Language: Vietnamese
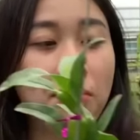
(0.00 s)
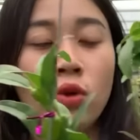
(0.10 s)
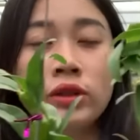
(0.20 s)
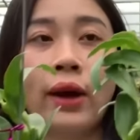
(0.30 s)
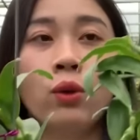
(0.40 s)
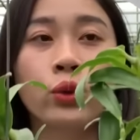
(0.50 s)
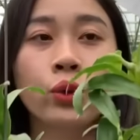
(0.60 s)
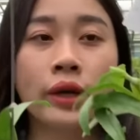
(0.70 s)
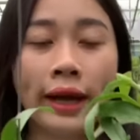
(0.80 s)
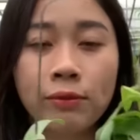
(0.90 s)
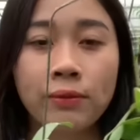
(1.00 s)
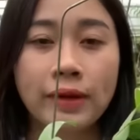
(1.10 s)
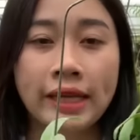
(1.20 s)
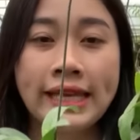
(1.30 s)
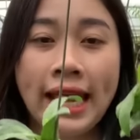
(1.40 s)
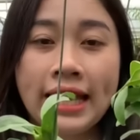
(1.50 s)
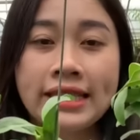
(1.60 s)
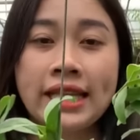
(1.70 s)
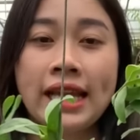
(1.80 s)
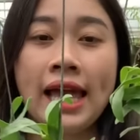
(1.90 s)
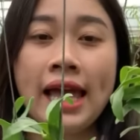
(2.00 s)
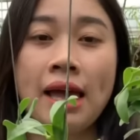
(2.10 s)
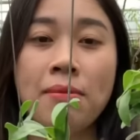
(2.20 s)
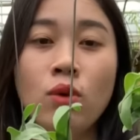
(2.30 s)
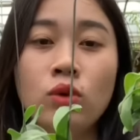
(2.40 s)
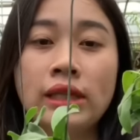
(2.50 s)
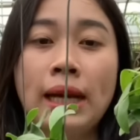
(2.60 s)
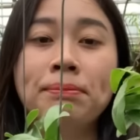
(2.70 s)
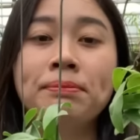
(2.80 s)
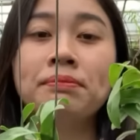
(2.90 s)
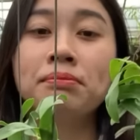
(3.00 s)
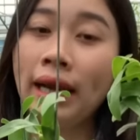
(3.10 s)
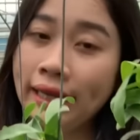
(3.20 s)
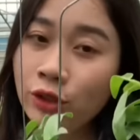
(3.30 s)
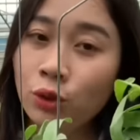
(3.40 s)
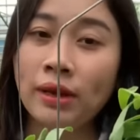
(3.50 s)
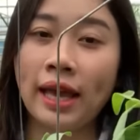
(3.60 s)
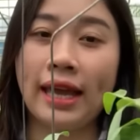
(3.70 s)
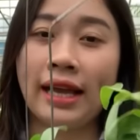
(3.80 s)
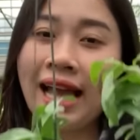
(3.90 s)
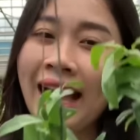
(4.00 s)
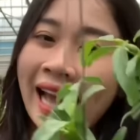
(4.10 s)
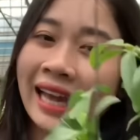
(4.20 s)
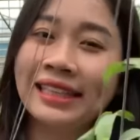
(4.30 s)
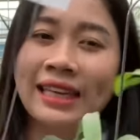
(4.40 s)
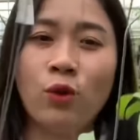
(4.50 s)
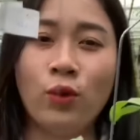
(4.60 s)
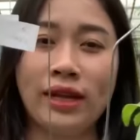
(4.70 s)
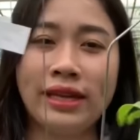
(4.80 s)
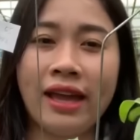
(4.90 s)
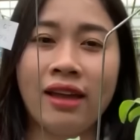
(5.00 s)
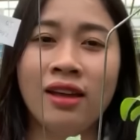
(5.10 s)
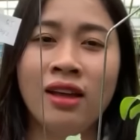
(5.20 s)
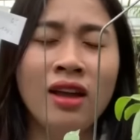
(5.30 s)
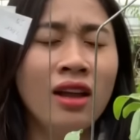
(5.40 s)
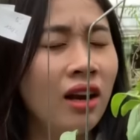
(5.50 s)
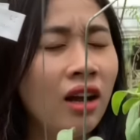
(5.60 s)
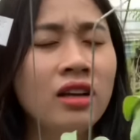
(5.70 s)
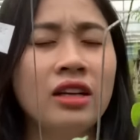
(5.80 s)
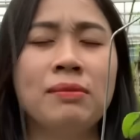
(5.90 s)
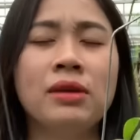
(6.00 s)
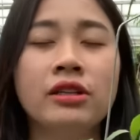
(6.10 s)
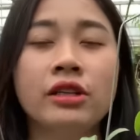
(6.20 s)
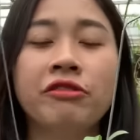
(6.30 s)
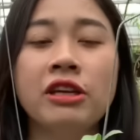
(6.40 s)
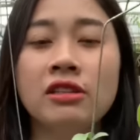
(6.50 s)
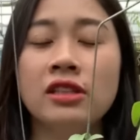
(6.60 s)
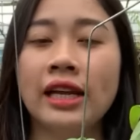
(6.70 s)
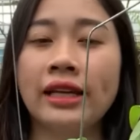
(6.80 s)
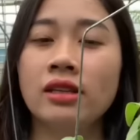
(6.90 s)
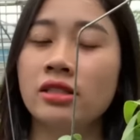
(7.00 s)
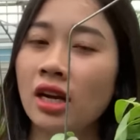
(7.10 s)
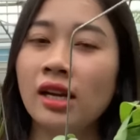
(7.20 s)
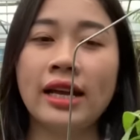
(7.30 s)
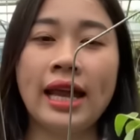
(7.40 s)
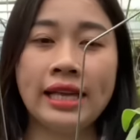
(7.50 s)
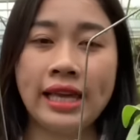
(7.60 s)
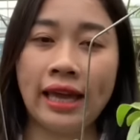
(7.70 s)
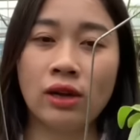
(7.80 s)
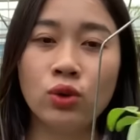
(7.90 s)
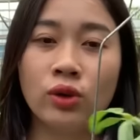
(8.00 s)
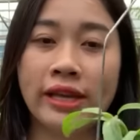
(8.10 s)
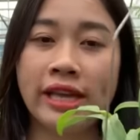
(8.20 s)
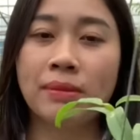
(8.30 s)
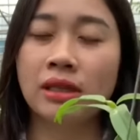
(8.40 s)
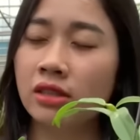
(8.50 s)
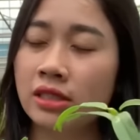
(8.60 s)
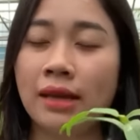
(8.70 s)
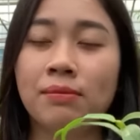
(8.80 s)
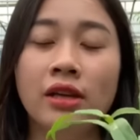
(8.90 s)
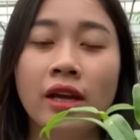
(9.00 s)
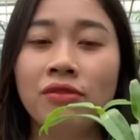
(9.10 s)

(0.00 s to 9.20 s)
một chậu chuỗi ngọc. Giá sẽ là một trăm bảy mươi ngàn hai chậu cả nhà. Lên em lên những phiên như thế này thì rất là đa dạng luôn cả nhà, mình cứ xem đến hết